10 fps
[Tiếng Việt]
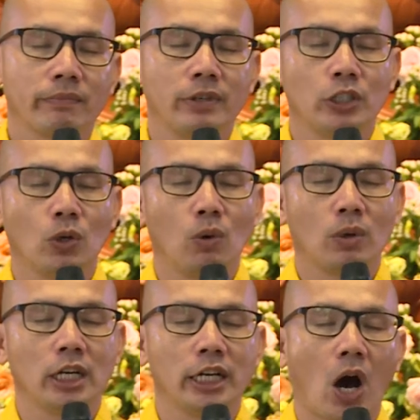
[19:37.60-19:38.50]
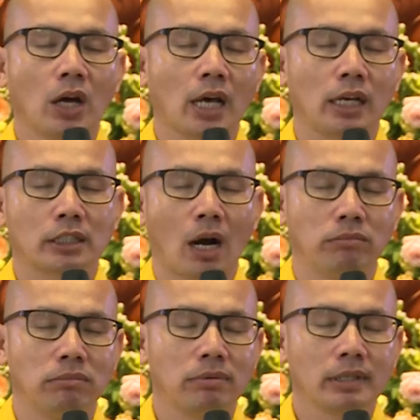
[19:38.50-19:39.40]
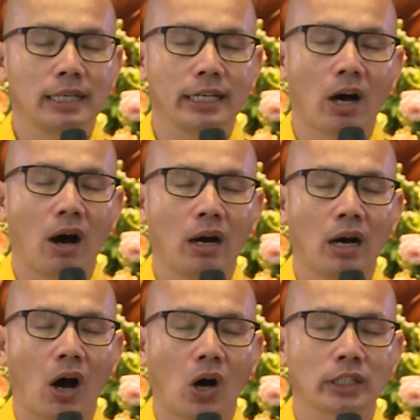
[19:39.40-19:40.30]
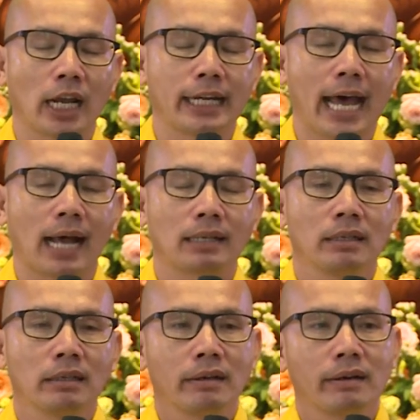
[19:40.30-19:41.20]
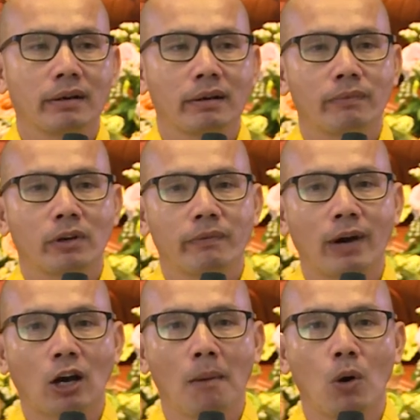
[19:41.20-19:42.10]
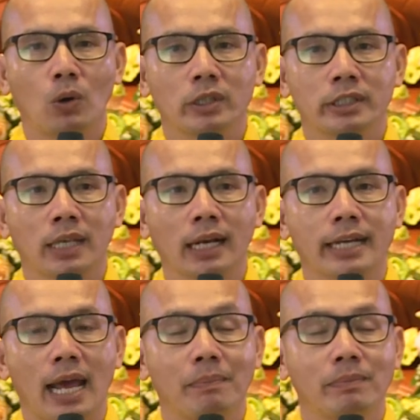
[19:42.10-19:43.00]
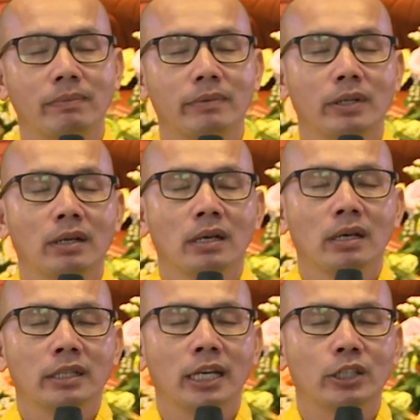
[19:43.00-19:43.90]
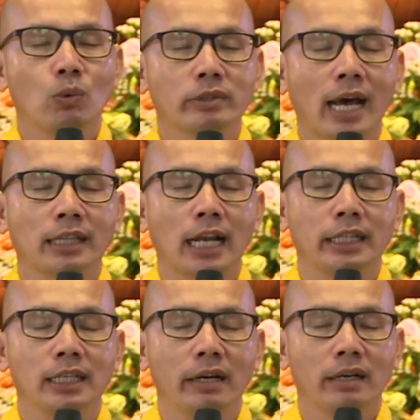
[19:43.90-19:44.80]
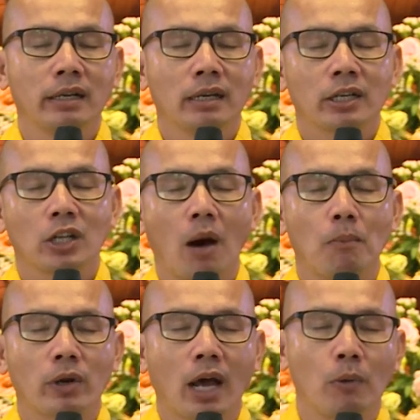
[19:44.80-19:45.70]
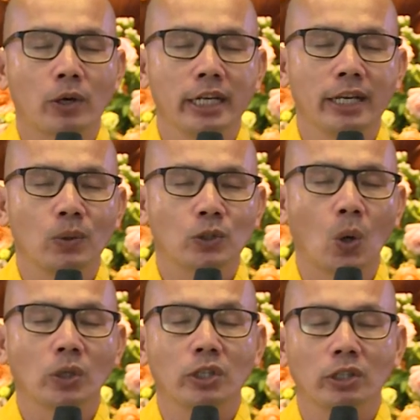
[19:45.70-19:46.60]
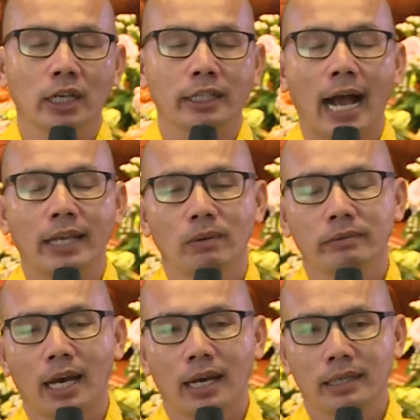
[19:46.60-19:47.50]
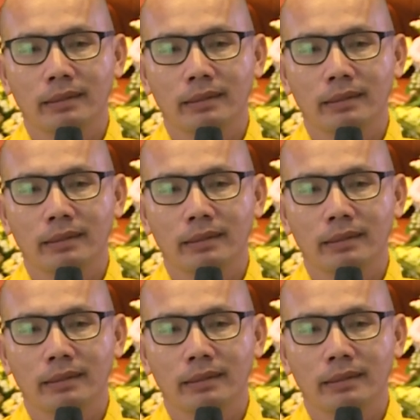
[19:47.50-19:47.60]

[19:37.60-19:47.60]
Ví dụ người đó thành công, người đó họ thành đạt và có một sắc đẹp, thì chúng ta thần tượng đó là một điều tốt cho tất cả chúng ta.